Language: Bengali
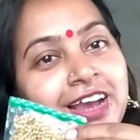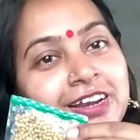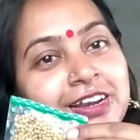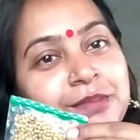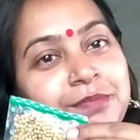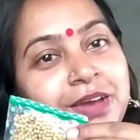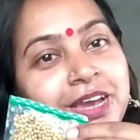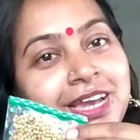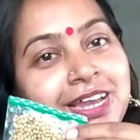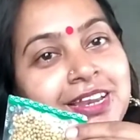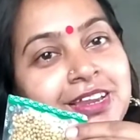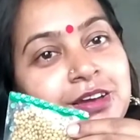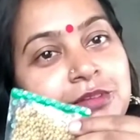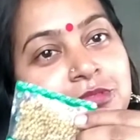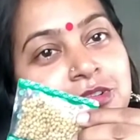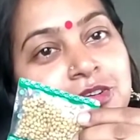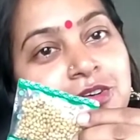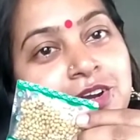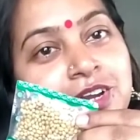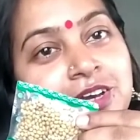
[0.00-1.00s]
একটা প্যাকেটই
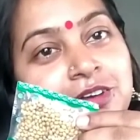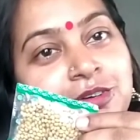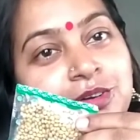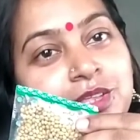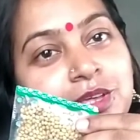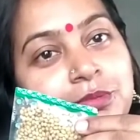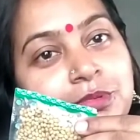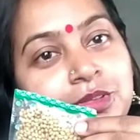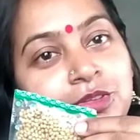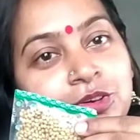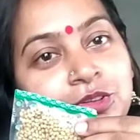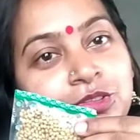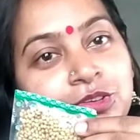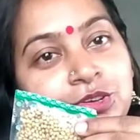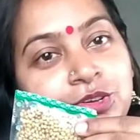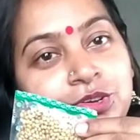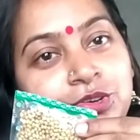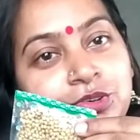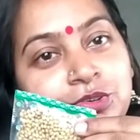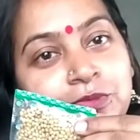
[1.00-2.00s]
আমার অনেক হয়ে যাবে
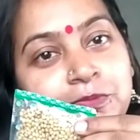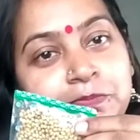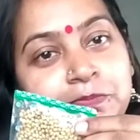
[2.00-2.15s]
যথেষ্ট